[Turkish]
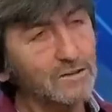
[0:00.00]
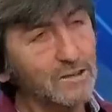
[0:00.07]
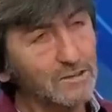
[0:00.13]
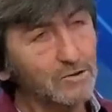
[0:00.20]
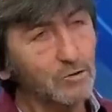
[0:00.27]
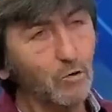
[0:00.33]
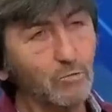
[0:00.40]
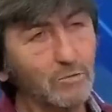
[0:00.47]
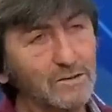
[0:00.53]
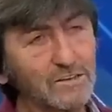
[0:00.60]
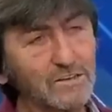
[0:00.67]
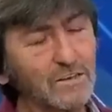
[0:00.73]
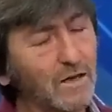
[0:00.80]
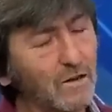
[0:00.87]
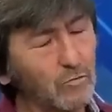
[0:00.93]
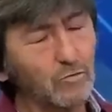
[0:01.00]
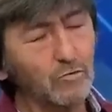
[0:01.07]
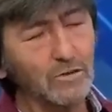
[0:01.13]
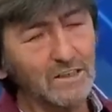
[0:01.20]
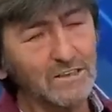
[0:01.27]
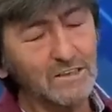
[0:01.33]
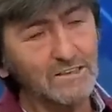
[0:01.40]
yanında olması ki
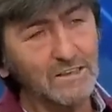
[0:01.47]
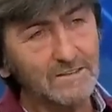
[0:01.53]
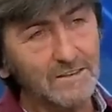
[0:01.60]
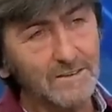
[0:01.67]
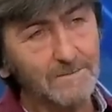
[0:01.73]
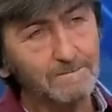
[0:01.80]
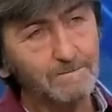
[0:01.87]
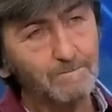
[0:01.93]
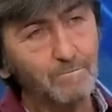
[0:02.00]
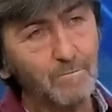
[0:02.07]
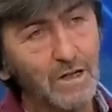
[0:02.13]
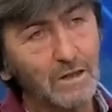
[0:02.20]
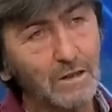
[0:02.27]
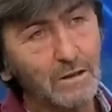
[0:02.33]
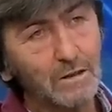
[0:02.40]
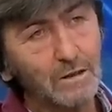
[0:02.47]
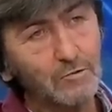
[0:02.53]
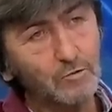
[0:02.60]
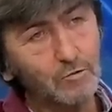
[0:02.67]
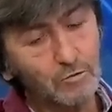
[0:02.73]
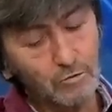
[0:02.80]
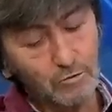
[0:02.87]
olurlar da zaten. Hocam
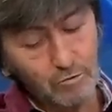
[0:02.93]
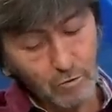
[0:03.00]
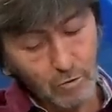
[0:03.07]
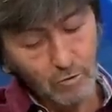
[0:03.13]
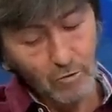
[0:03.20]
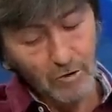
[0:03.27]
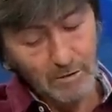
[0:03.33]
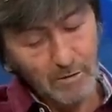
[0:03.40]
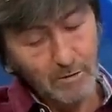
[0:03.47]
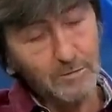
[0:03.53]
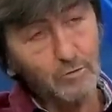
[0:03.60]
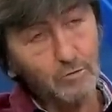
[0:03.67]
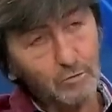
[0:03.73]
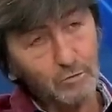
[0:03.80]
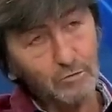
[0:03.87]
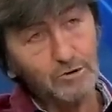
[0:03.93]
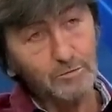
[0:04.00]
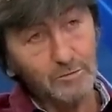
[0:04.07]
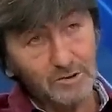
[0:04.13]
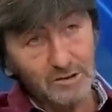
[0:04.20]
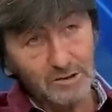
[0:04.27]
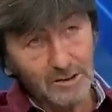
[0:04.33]
çünkü çok önemli bir yurt dışı
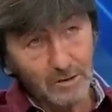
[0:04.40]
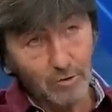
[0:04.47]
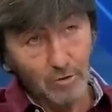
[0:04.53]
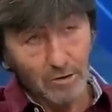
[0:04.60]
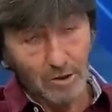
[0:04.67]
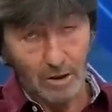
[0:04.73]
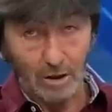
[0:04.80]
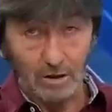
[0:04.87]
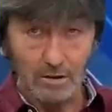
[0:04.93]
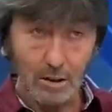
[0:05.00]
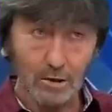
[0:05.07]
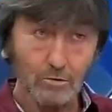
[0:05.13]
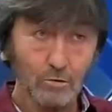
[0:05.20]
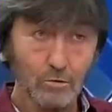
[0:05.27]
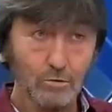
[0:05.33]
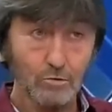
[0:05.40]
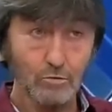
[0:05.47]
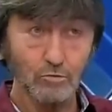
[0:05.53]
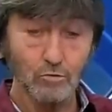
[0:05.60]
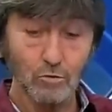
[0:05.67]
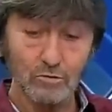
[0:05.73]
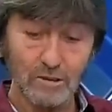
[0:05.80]
maçına gidiyor yani. Allah çok, korusun
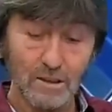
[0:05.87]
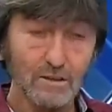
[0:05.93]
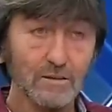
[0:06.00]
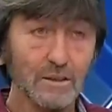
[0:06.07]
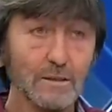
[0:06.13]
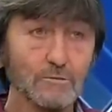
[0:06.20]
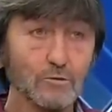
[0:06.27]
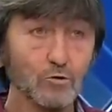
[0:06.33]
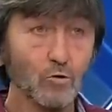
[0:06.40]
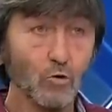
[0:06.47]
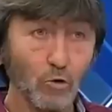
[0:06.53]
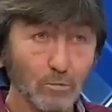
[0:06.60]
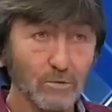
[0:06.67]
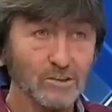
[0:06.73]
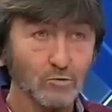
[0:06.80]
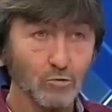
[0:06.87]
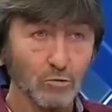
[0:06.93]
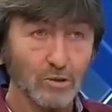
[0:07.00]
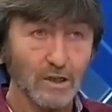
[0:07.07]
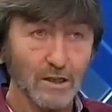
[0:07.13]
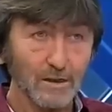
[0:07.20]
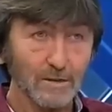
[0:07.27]
çok, çok, çok tehlikeli önemli. bir skor olmasın
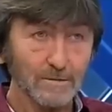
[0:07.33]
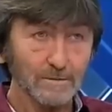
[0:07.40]
orada yani.